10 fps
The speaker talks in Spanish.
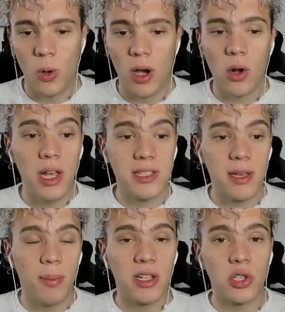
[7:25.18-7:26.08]
Juega con la
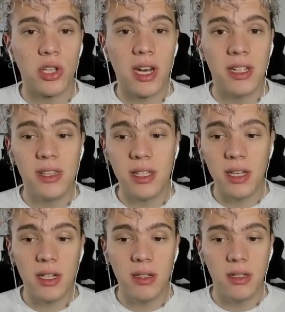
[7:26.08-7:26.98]
desesperación de
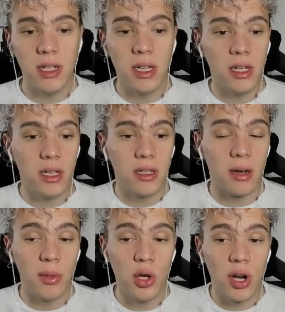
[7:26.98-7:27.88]
Argentina y
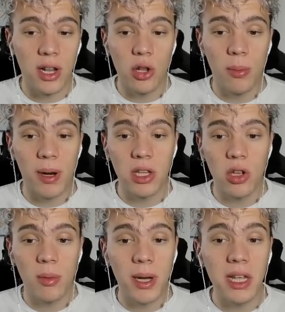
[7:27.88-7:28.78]
terminó ganando el
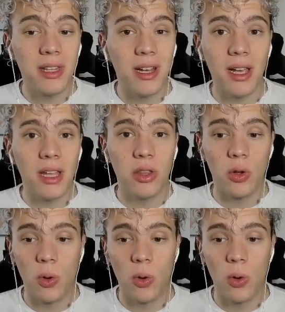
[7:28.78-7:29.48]
partido de manera inteligente